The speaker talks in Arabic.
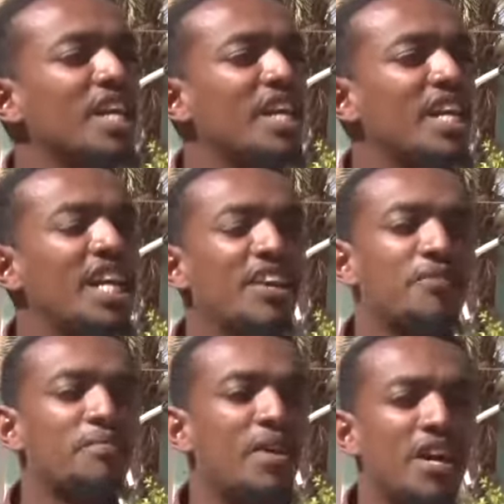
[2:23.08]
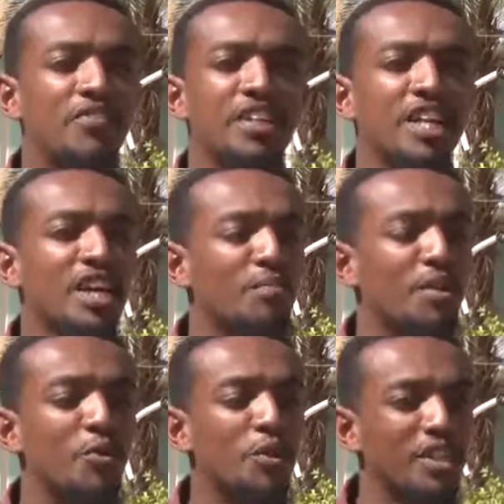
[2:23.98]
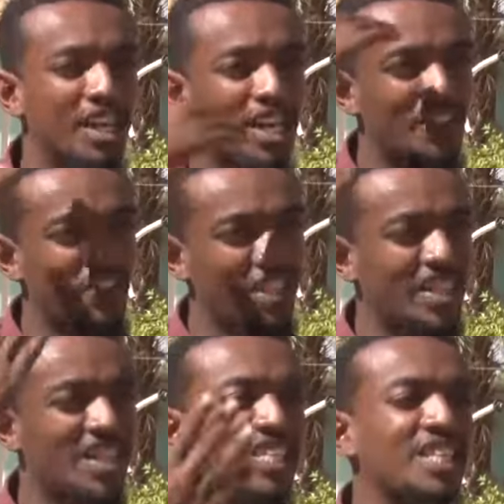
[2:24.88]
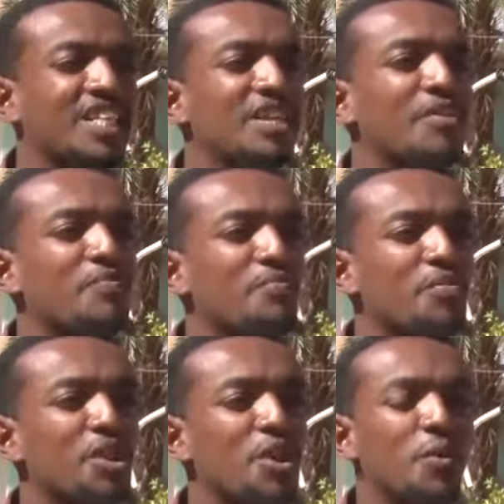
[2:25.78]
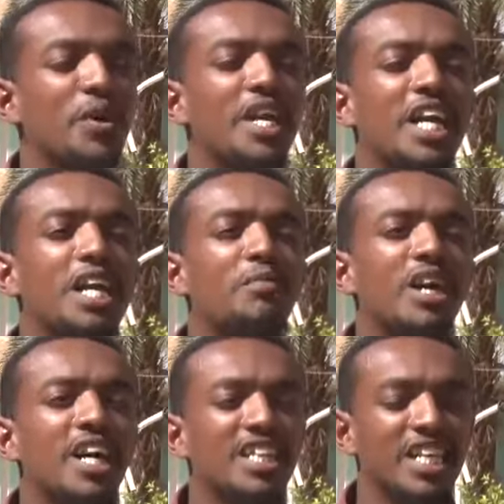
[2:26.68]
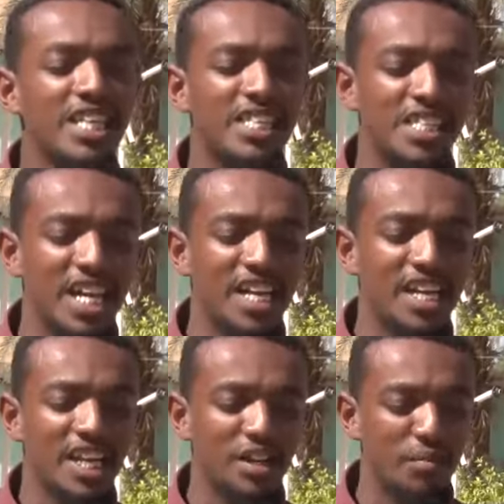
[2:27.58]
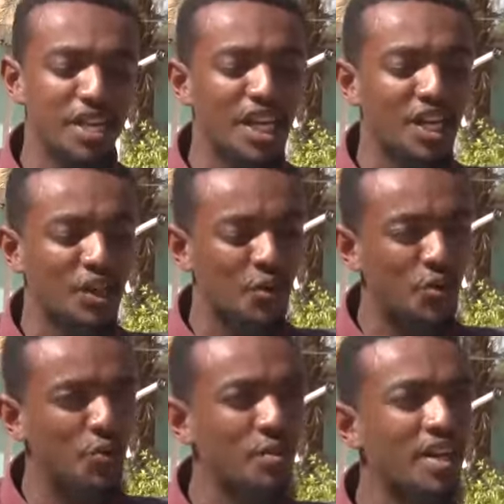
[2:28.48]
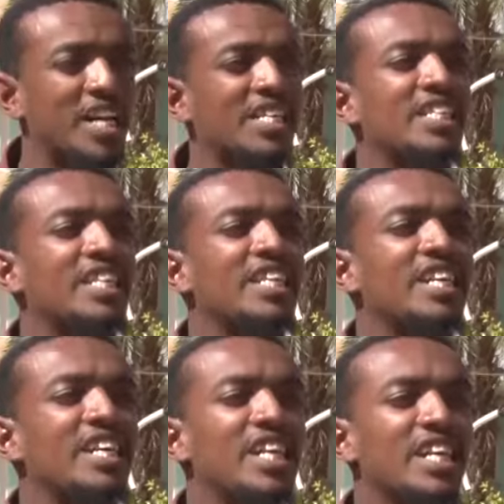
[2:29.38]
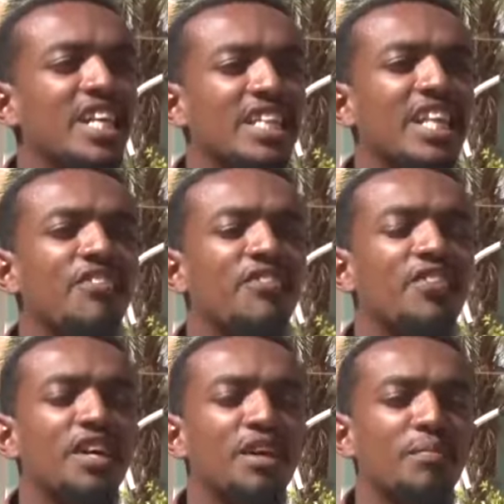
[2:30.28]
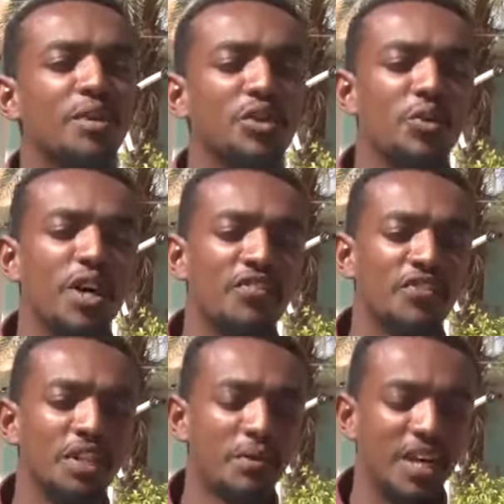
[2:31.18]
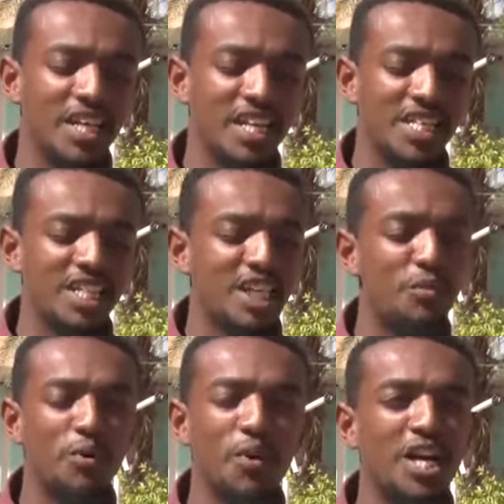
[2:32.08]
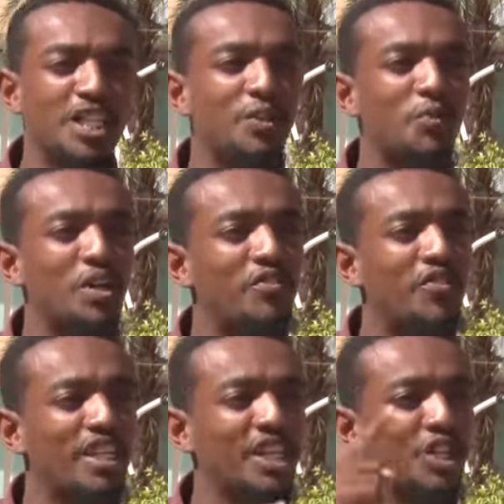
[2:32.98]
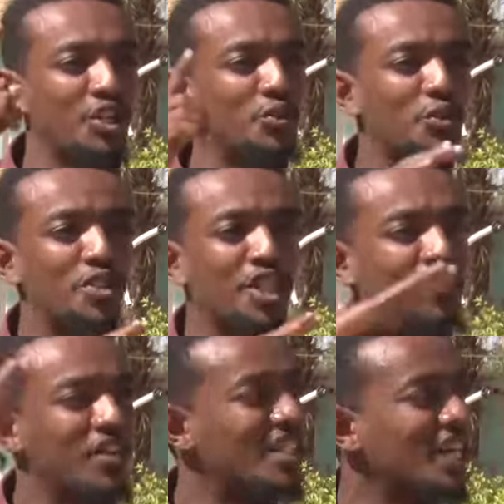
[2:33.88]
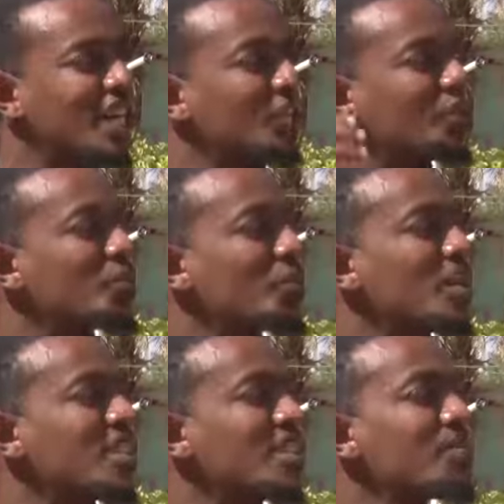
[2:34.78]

كيف ما أفتخر بيك وين طرافع راسي ويا كم حط للزائرين مين ومراسي لطاف بالضعاف طبعك رذين مو قاسي وللفايت الحدود سيفك سغاي تتواسي